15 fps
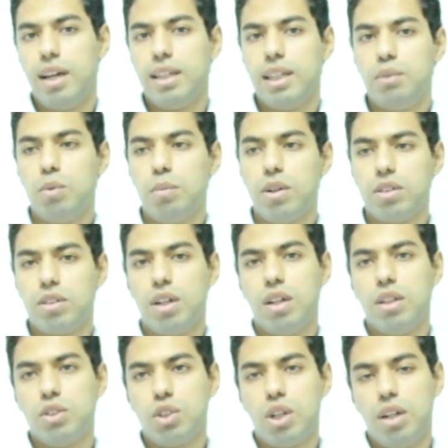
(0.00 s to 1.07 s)
هيجيبوا
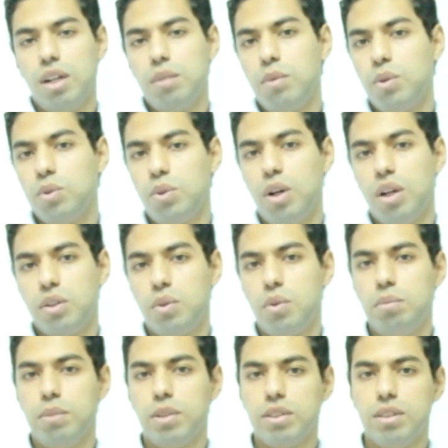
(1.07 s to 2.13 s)
مرضى ان شاء الله الموضوع
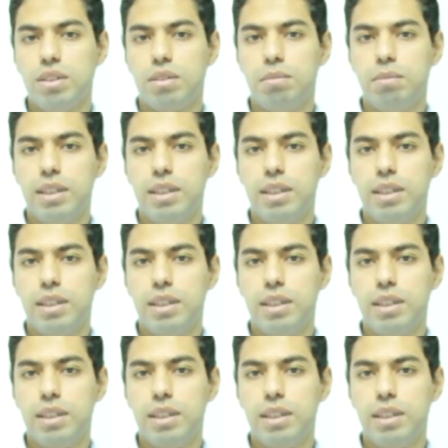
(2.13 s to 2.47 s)
هيكون بسيط